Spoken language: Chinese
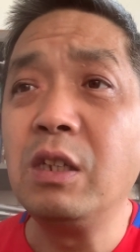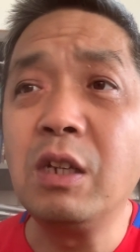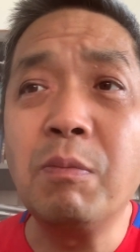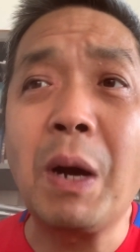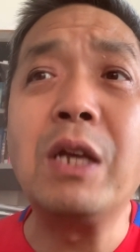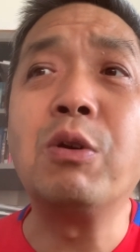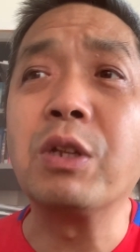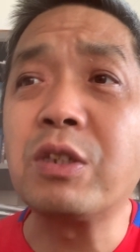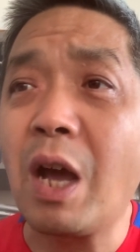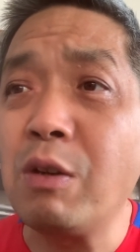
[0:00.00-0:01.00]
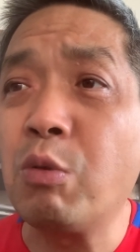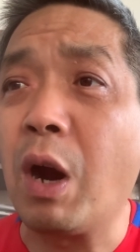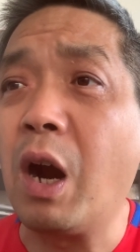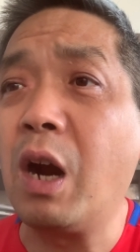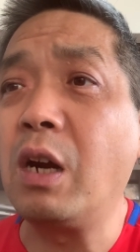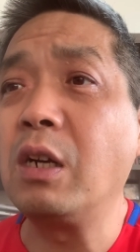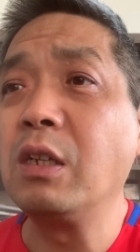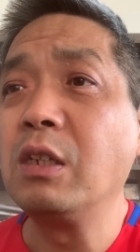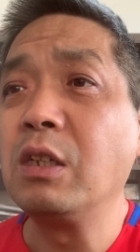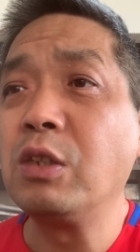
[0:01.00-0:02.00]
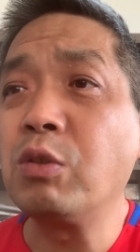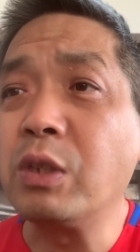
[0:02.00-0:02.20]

能把有的餐馆就